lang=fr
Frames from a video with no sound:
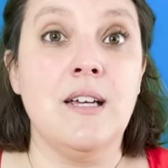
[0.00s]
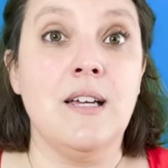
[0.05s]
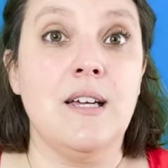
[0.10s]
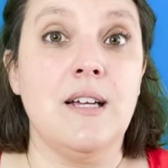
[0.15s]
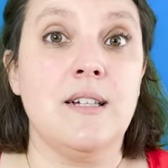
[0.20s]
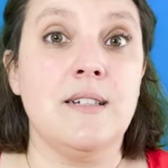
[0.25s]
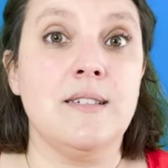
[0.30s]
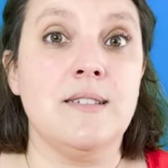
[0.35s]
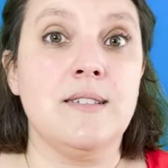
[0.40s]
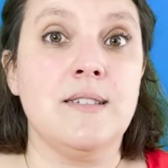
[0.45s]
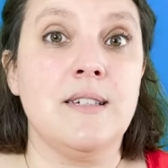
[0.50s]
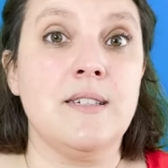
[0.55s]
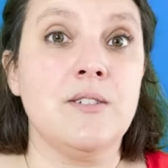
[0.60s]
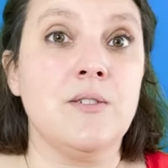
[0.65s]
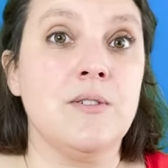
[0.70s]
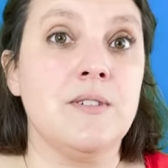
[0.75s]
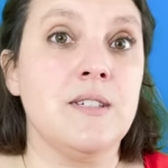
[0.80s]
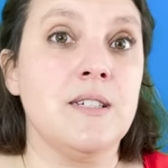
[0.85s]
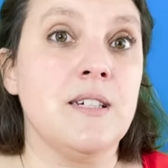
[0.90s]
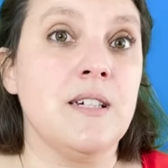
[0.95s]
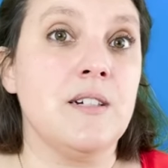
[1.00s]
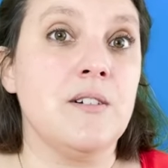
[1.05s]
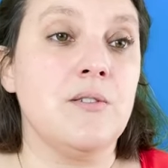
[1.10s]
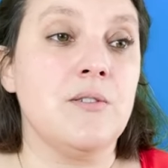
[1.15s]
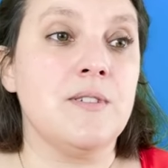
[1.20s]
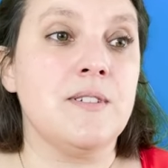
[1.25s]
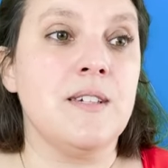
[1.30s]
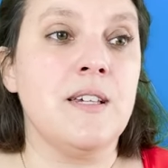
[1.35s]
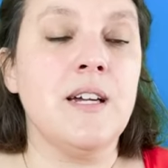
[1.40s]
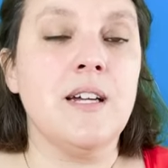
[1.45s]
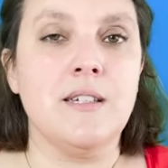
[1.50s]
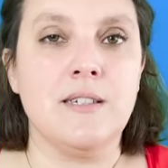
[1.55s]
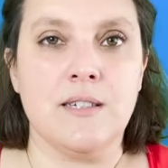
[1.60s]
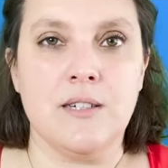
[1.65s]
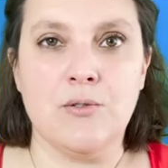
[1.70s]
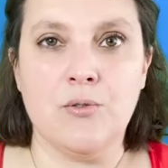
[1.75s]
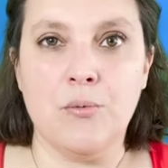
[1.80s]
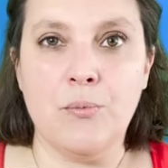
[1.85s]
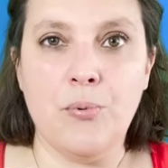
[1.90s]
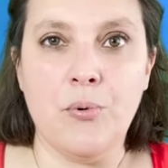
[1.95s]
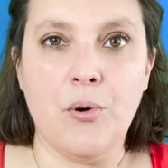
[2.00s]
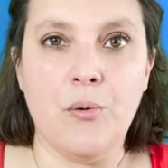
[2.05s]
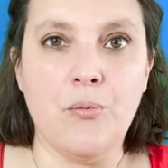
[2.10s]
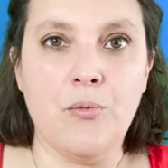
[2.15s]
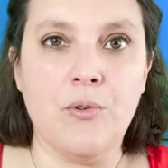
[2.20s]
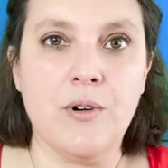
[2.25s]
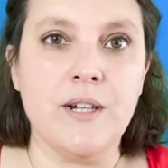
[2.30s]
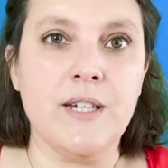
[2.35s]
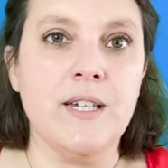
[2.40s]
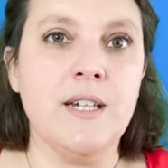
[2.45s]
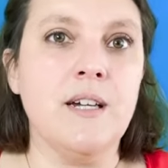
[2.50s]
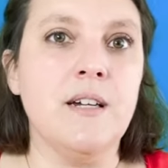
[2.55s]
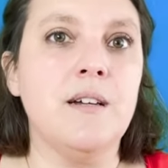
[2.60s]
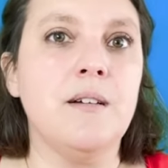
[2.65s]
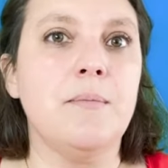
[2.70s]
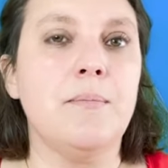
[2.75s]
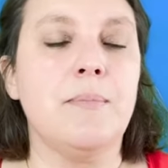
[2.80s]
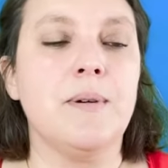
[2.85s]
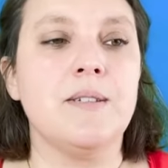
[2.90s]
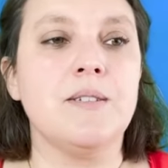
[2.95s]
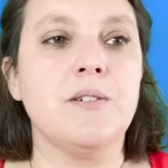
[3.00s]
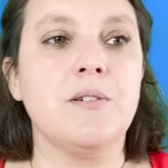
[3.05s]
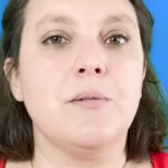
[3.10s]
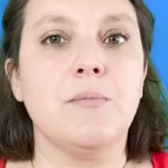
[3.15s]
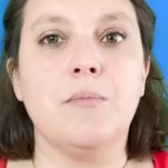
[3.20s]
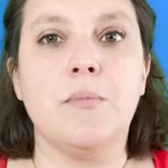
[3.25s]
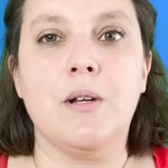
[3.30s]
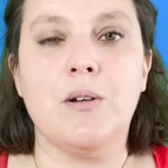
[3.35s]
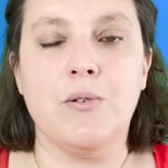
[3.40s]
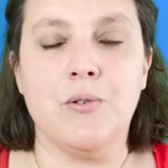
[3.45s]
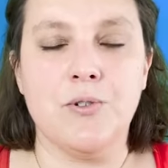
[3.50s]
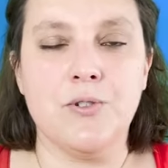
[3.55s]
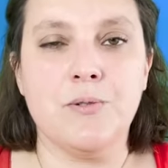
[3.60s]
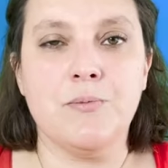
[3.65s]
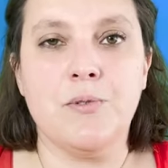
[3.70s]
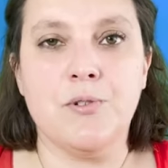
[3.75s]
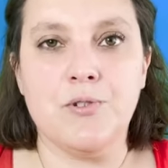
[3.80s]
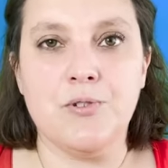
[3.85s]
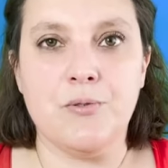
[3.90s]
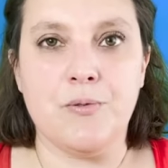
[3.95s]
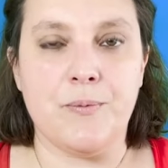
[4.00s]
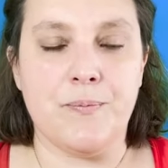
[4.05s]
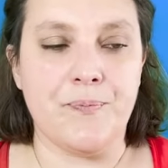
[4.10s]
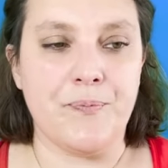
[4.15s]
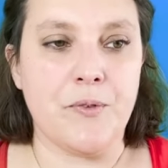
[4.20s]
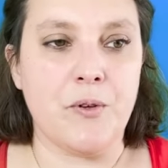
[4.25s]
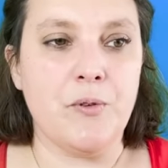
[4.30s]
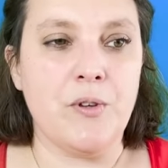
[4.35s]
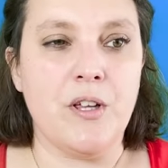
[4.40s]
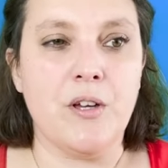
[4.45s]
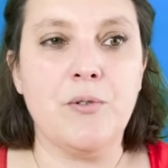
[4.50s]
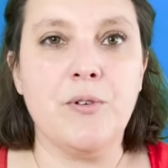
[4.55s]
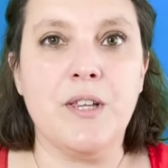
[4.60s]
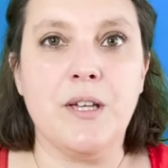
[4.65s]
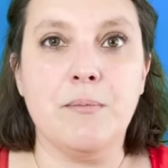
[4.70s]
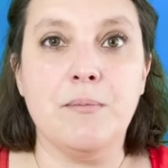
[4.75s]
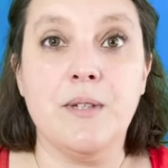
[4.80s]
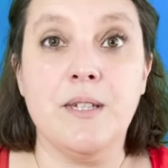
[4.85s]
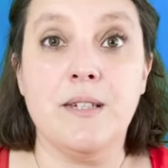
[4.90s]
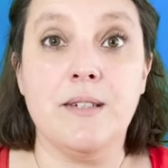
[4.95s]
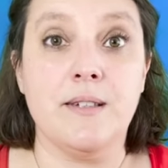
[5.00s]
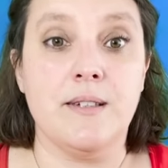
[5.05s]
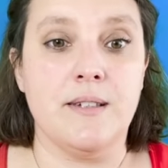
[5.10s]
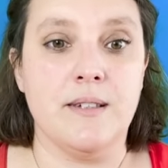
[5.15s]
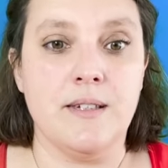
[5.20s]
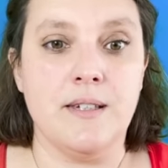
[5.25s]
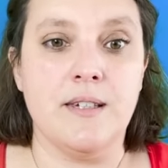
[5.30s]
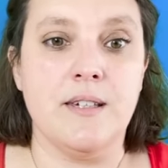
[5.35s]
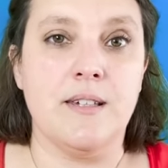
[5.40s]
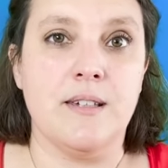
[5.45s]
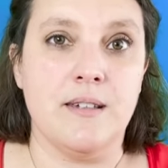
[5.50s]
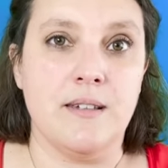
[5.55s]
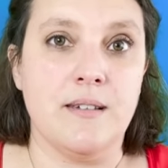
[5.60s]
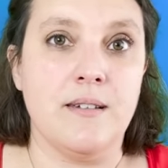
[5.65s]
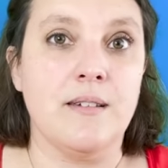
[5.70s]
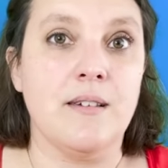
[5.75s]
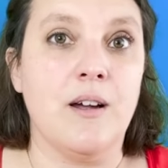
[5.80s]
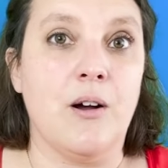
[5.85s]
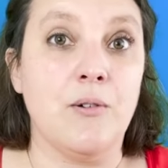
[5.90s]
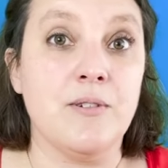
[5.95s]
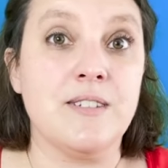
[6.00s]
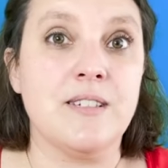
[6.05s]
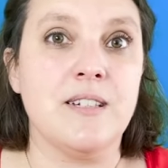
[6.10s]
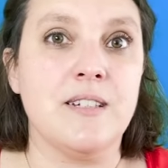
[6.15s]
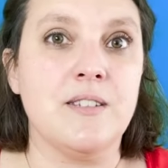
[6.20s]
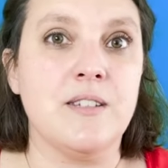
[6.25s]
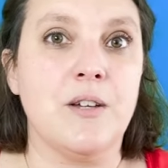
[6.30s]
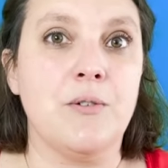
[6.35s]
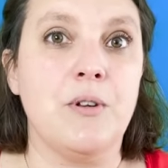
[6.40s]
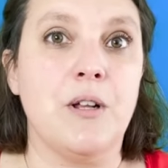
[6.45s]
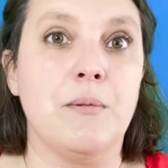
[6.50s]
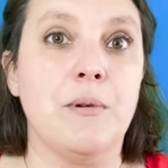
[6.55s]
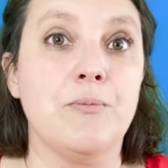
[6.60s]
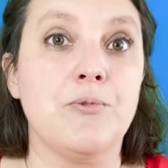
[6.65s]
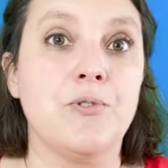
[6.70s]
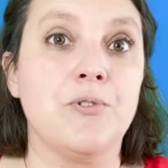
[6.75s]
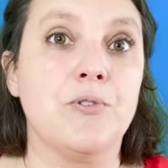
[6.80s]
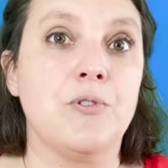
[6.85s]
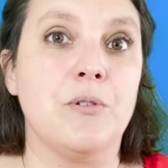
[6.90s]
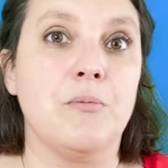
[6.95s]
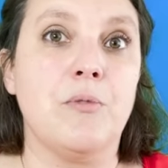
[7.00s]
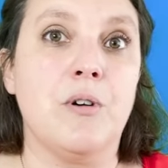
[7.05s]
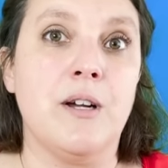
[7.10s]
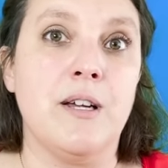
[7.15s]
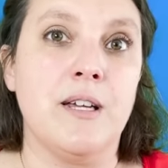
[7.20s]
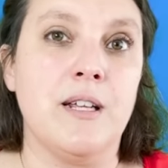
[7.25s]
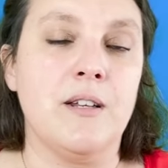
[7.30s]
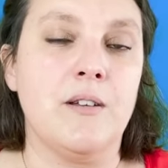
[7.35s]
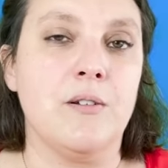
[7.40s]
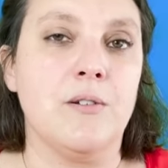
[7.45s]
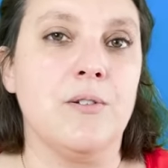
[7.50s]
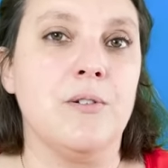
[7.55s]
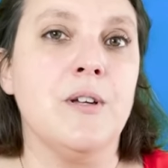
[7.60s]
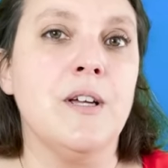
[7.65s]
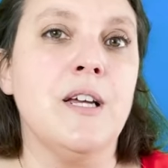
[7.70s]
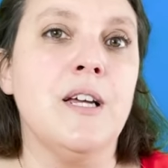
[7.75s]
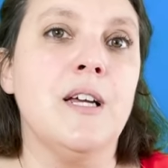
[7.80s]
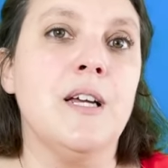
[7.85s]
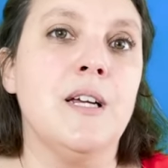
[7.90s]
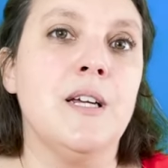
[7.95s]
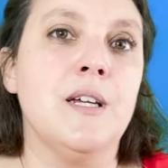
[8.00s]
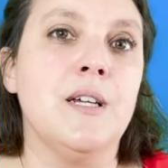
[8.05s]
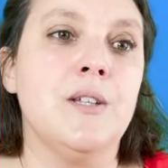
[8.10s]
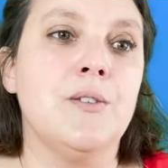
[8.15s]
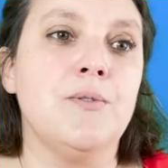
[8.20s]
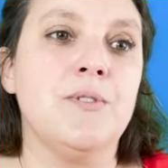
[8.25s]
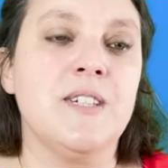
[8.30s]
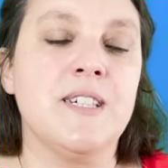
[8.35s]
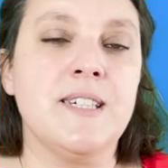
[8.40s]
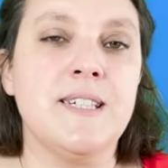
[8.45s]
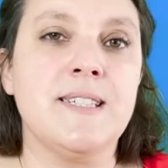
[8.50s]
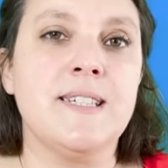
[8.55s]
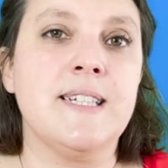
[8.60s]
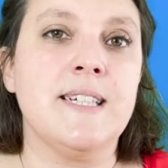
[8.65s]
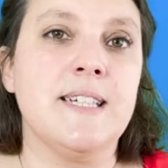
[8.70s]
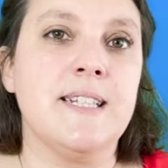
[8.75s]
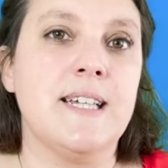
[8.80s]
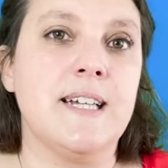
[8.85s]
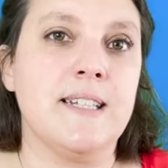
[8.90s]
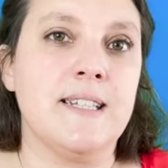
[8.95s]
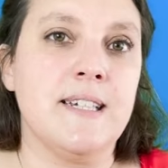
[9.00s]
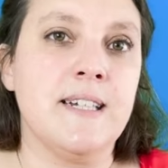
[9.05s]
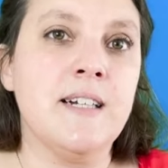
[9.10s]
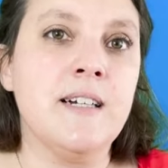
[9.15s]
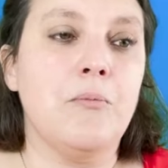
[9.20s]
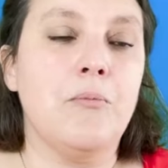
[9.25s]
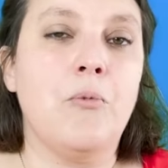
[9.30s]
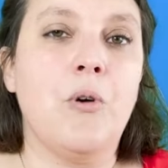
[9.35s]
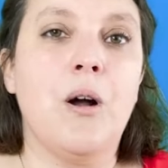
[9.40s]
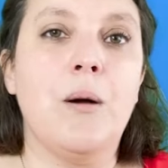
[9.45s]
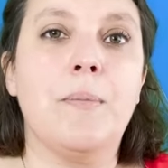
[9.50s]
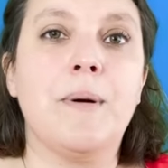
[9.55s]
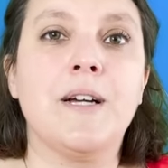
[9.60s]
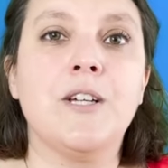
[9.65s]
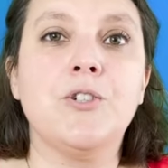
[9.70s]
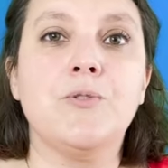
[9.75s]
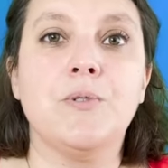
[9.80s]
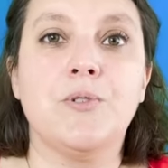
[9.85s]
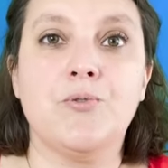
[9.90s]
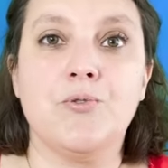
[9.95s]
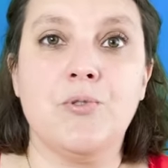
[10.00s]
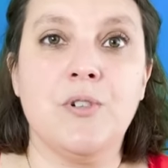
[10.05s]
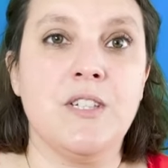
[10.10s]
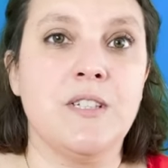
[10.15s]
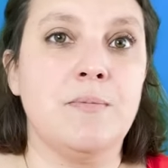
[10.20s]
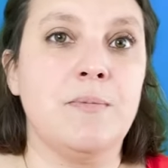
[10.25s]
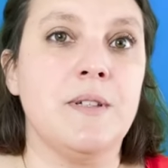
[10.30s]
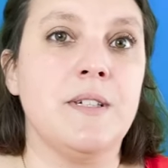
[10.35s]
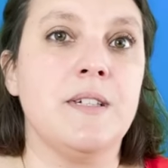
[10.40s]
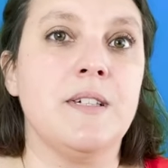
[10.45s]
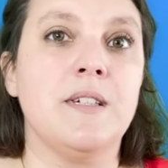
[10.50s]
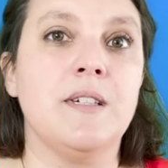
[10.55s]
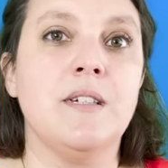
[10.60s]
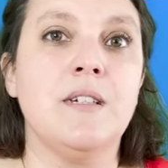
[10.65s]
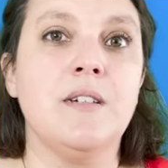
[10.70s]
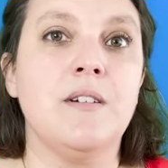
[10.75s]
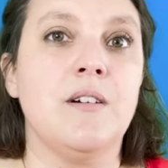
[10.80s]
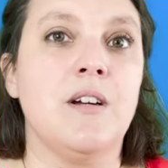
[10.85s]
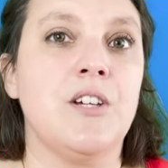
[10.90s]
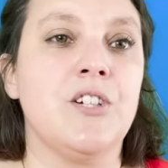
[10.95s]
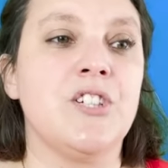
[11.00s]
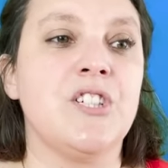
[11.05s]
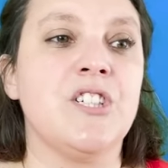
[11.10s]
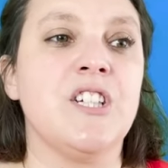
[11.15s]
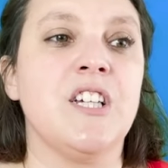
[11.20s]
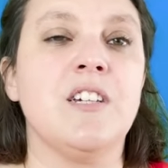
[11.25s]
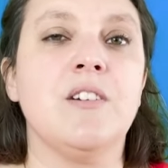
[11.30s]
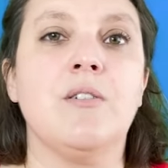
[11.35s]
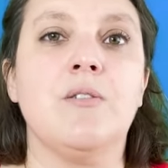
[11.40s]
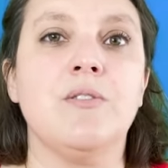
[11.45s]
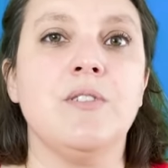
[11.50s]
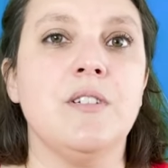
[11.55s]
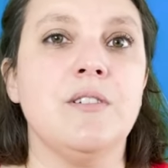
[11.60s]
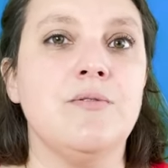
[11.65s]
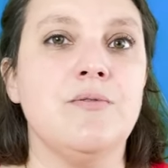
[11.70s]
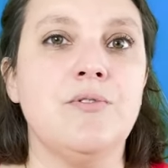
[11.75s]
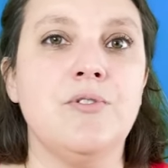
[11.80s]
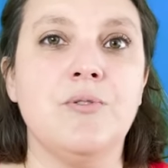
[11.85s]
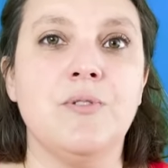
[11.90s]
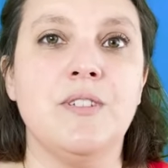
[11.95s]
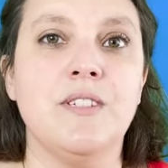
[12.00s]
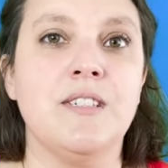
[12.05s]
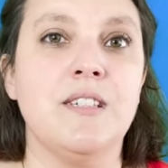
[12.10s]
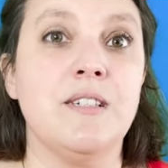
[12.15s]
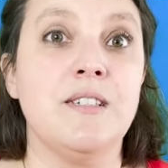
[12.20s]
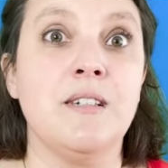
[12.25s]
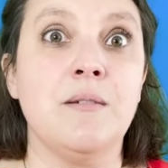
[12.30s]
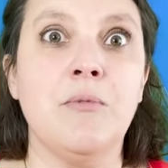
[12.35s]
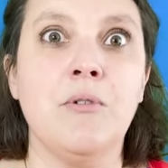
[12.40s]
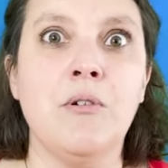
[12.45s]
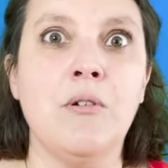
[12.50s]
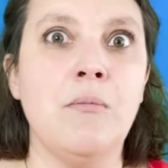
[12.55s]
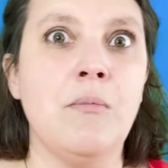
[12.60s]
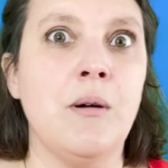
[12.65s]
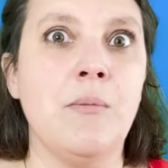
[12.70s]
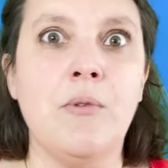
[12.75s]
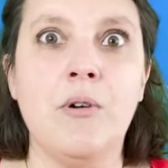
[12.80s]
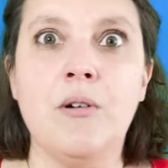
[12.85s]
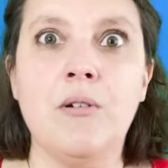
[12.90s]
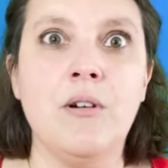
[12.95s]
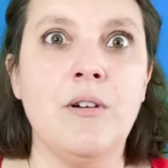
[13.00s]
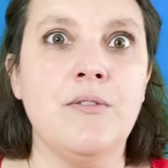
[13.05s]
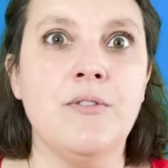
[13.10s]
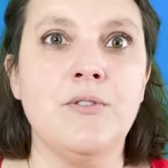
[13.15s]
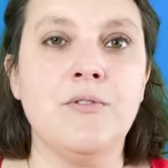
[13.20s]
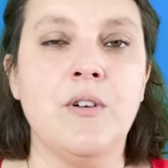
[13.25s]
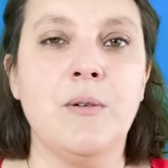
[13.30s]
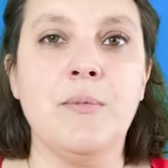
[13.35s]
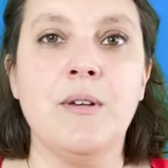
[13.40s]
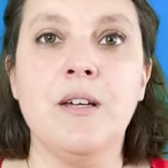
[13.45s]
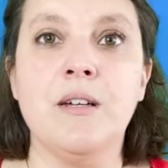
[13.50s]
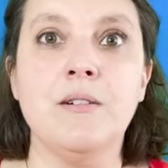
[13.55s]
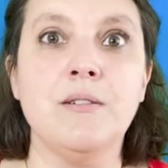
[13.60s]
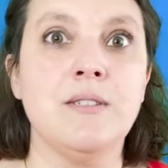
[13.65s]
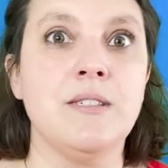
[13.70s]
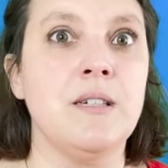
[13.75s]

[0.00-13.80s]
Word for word: elle sait ce que c'est qu'un cancer, elle sait qu'on peut en mourir, parce que malheureusement, on, a une amie qui, enceinte, a eu la même chose que moi, elle... Euh, nous a quittés l'année dernière. Moi, après, je lui ai toujours expliqué, euh, à chaque rendez-vous, je lui disais C'est bon, maman, tout va bien,